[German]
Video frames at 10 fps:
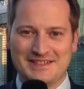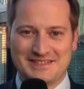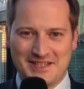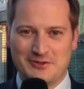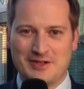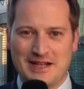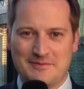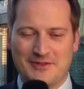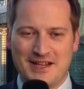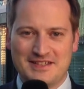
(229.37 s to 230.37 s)
Es geht heute
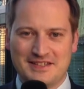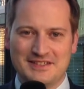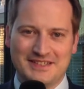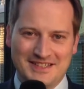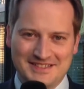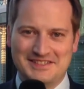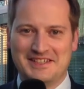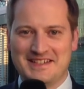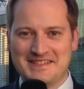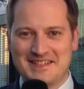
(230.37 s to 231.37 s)
Abend weiter. Sie
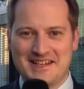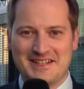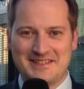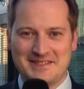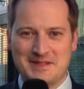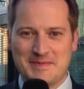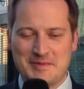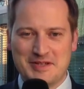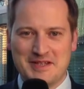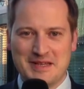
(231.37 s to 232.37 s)
kann ich leider jetzt nicht mehr
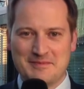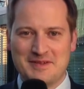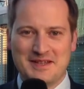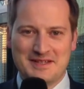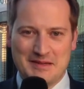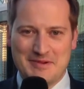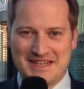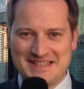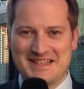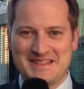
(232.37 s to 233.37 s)
mitnehmen, da
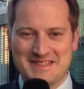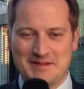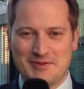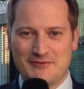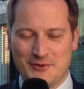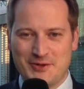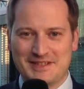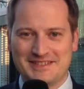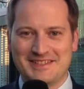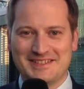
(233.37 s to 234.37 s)
meine Sendezeit bei
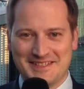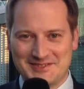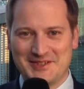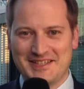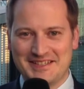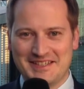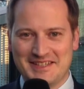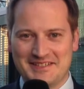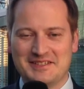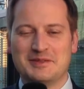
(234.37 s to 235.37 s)
Phoenix jetzt zu Ende
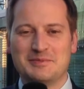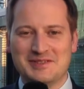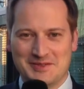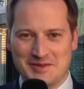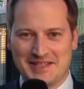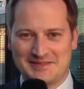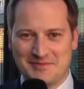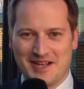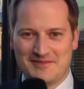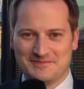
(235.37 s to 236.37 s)
geht. Bis zum nächsten
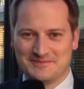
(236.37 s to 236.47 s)
Mal.